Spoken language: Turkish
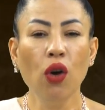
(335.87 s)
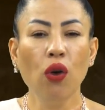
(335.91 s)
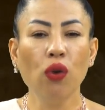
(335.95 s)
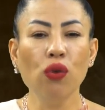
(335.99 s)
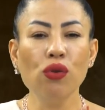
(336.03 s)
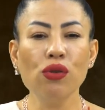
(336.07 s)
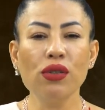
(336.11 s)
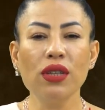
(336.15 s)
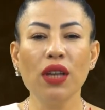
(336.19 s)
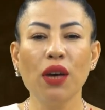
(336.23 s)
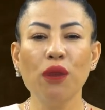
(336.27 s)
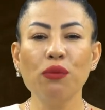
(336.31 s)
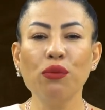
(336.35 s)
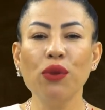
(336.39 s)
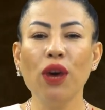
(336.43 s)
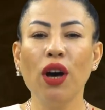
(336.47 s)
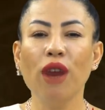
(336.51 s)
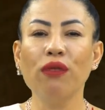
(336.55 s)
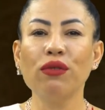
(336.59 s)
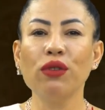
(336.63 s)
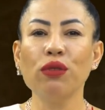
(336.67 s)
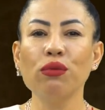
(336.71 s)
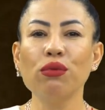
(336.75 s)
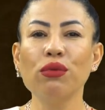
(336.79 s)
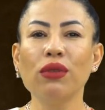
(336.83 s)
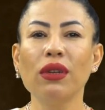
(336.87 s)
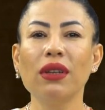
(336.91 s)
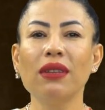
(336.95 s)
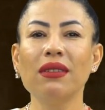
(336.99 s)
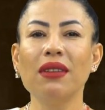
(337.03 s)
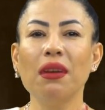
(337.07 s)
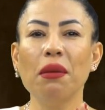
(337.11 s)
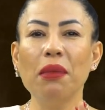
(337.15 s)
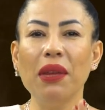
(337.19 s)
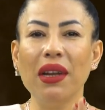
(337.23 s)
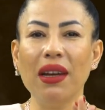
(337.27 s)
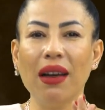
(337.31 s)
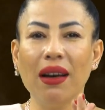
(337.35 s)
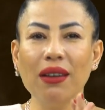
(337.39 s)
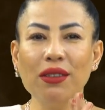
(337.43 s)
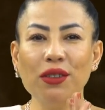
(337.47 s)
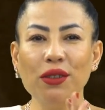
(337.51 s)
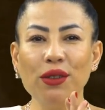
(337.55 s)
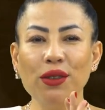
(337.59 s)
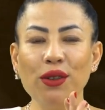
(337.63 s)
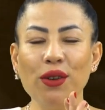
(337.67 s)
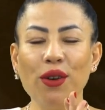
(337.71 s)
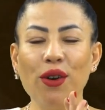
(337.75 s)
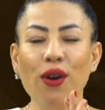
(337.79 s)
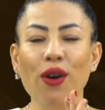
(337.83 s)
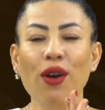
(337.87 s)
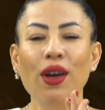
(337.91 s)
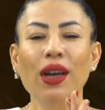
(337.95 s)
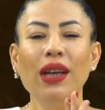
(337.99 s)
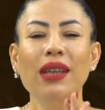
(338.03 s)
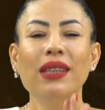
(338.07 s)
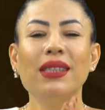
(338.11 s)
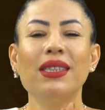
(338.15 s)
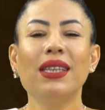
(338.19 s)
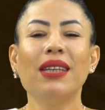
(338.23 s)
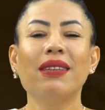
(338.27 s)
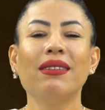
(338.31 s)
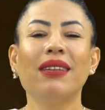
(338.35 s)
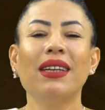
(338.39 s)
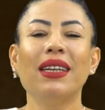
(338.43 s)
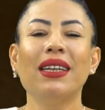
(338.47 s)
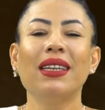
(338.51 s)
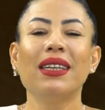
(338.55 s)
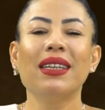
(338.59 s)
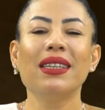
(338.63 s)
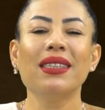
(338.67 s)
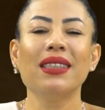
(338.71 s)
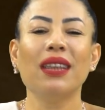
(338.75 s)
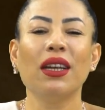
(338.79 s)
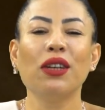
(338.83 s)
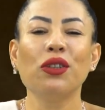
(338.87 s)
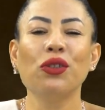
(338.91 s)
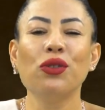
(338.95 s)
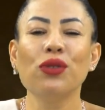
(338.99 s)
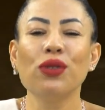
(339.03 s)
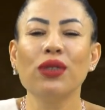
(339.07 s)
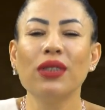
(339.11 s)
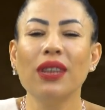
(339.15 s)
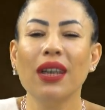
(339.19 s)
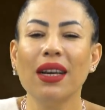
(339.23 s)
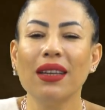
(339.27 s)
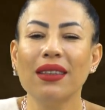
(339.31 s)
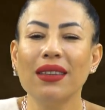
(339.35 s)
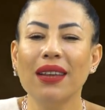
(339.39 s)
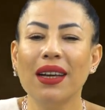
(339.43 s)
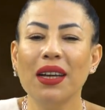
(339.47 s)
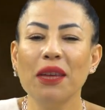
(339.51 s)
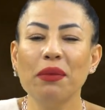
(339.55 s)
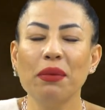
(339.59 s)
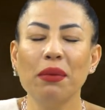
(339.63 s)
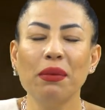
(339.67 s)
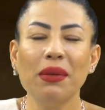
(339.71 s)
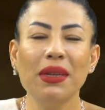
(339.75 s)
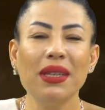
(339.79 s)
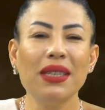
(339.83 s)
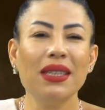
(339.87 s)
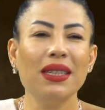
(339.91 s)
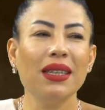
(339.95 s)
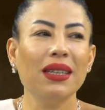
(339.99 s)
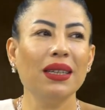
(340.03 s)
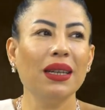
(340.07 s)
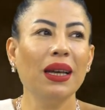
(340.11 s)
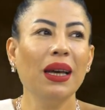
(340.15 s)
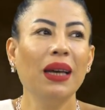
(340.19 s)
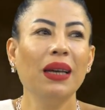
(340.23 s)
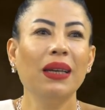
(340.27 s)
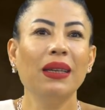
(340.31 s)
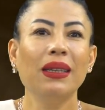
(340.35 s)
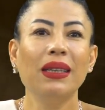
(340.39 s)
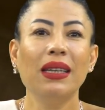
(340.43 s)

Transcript: O yüzden bu hafta bunların temeli atılıyor. Sevgili ikizler küçük seyahatler yapabilirsin.